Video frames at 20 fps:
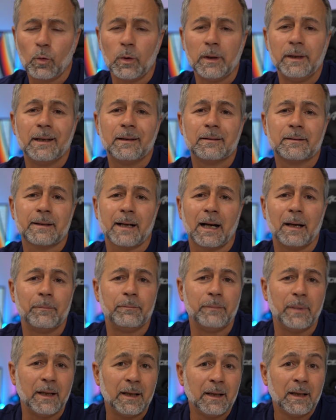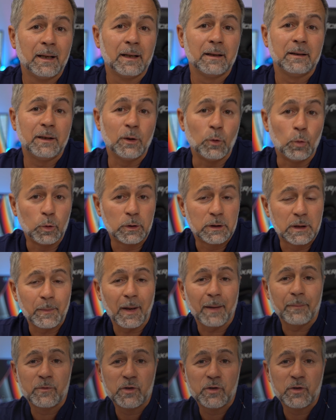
quindi entrambi di ultima